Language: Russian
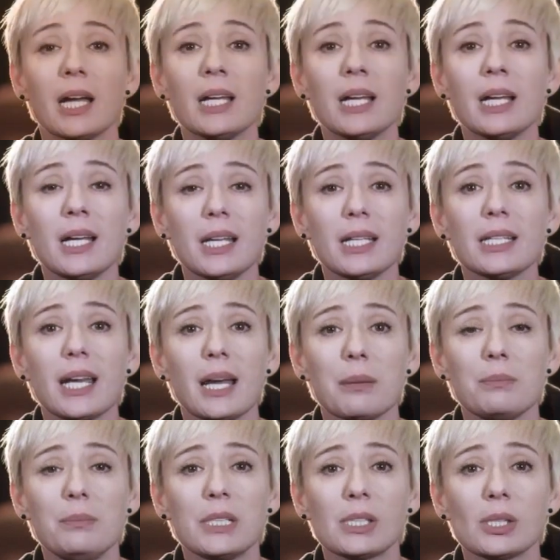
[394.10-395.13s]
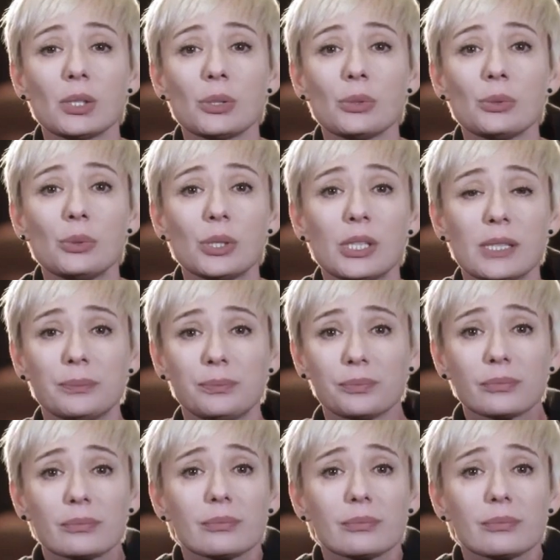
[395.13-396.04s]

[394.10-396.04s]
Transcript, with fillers: я, не обессудь».